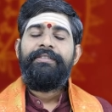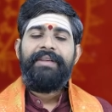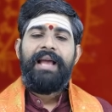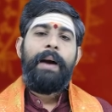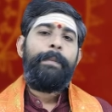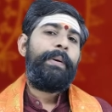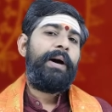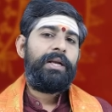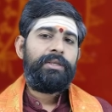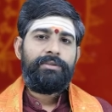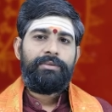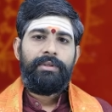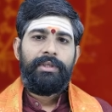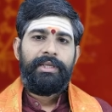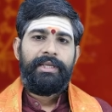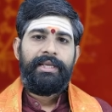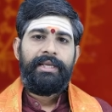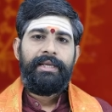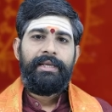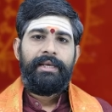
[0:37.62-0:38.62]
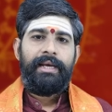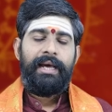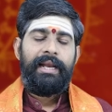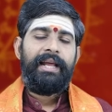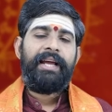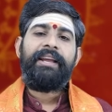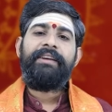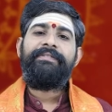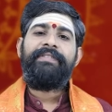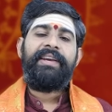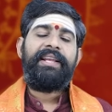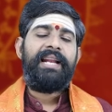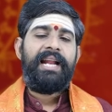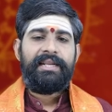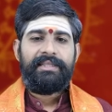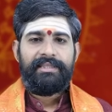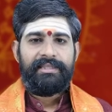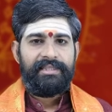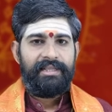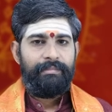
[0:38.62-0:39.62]
వ్యాపారస్తులకి అలాగే
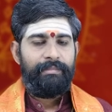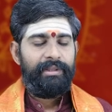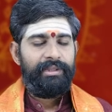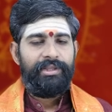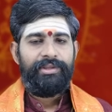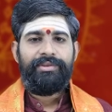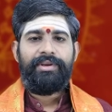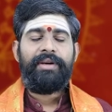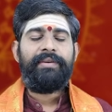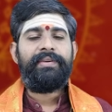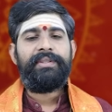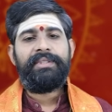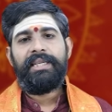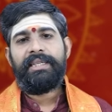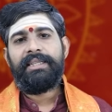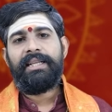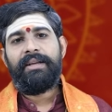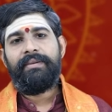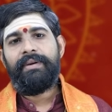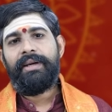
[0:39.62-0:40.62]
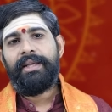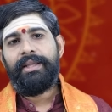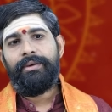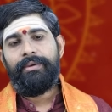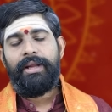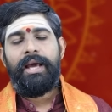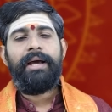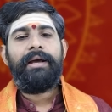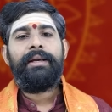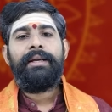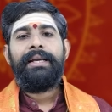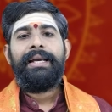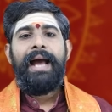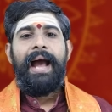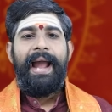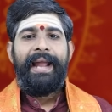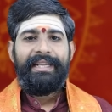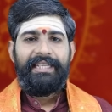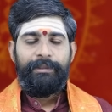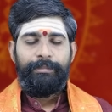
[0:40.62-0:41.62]
ఫైనాన్స్కి సంబంధించినటువంటి సెక్టార్ వాళ్ళకి కూడా
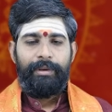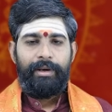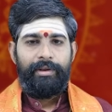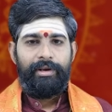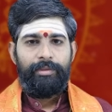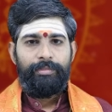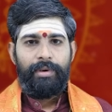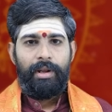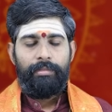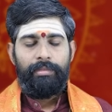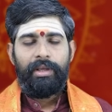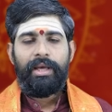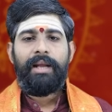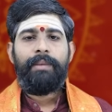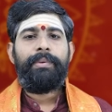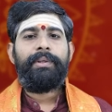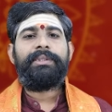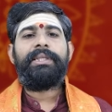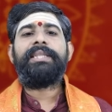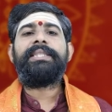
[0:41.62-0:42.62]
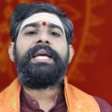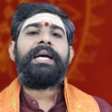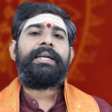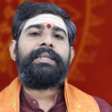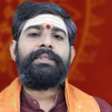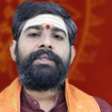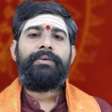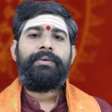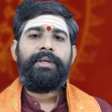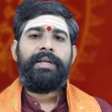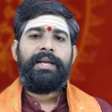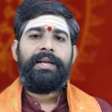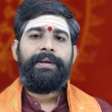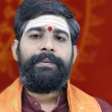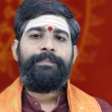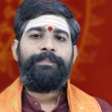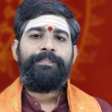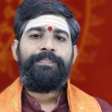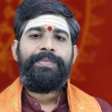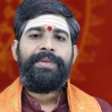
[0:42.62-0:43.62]
ఐటీ పరమైన ప్రాబ్లం కనపడతాయి జాగ్రత్తగా ఉండాలి
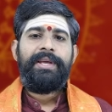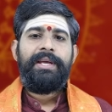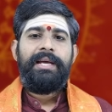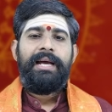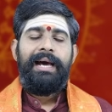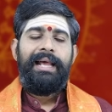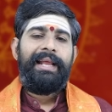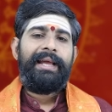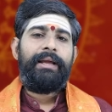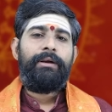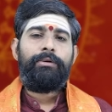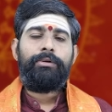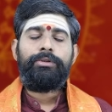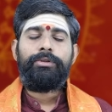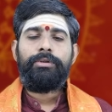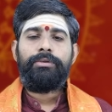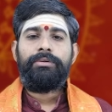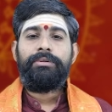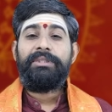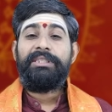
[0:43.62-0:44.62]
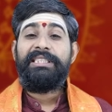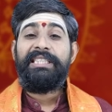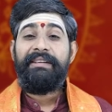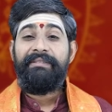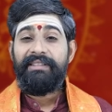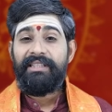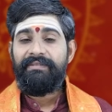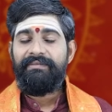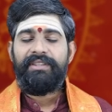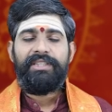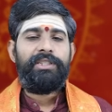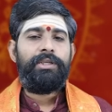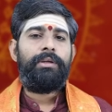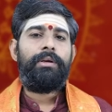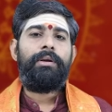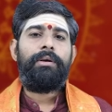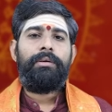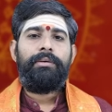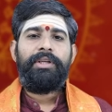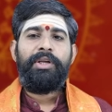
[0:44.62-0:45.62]
అలాగే కొంచెం జీవితం
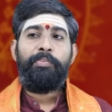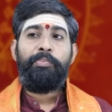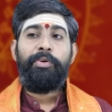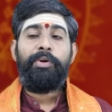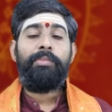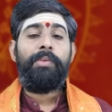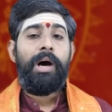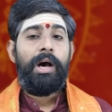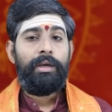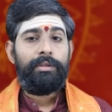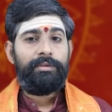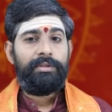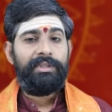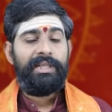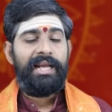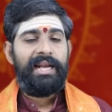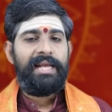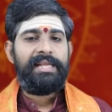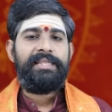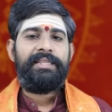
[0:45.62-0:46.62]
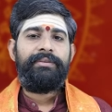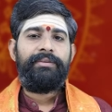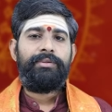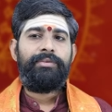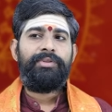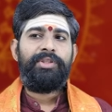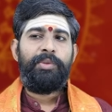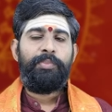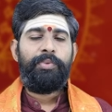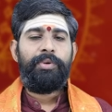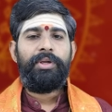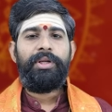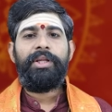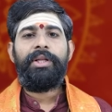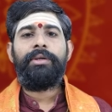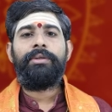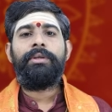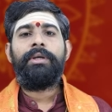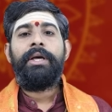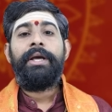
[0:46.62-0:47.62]
విషయంలో ఎప్పుడు మారుతుందా నా జీవితం ఎప్పుడు
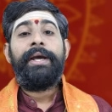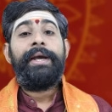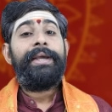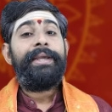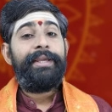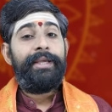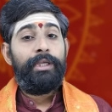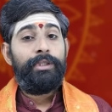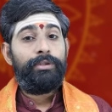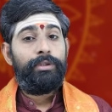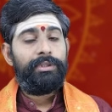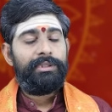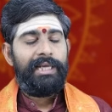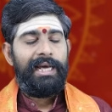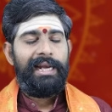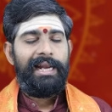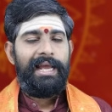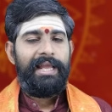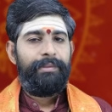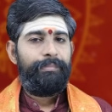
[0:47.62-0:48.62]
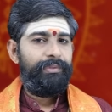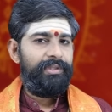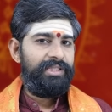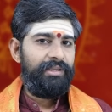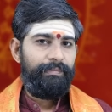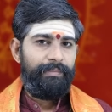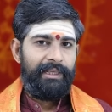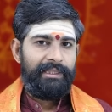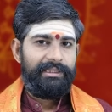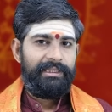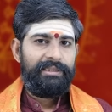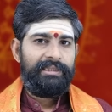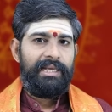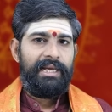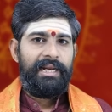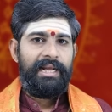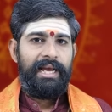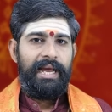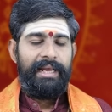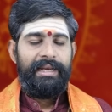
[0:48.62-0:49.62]
నేను ఎదుగుతానా ఎప్పుడు
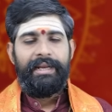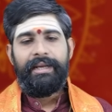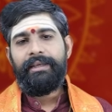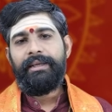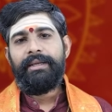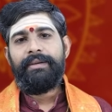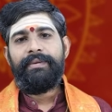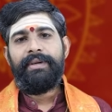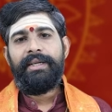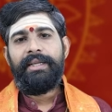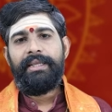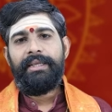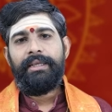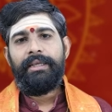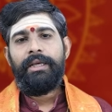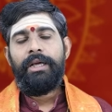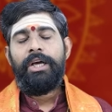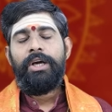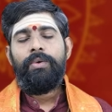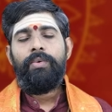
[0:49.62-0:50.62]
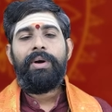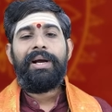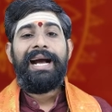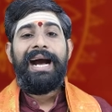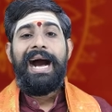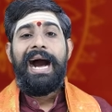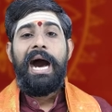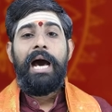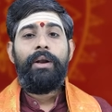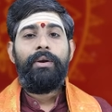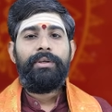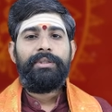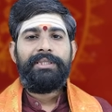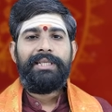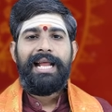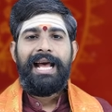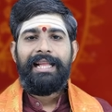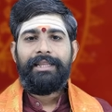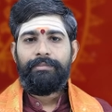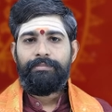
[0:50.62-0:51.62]
సంపాదిస్తానా అనేటటువంటి ఒక
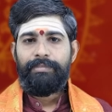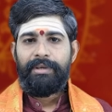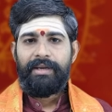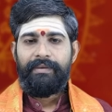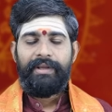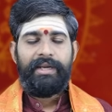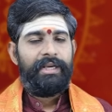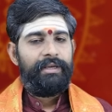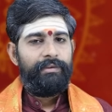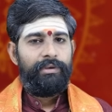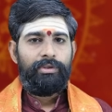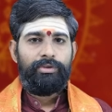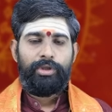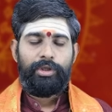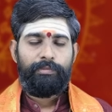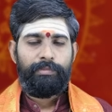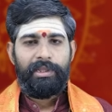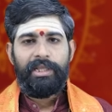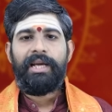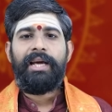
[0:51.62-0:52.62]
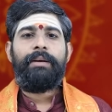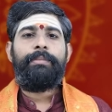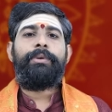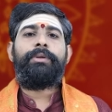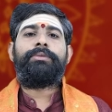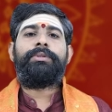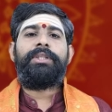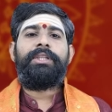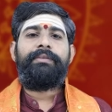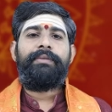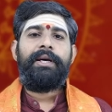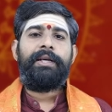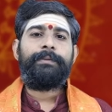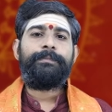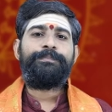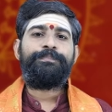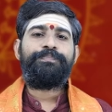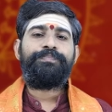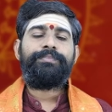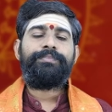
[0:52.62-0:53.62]
ఆలోచనాత్మకమైనటువంటి దృక్పథం కనపడుతుంది ఈ వారం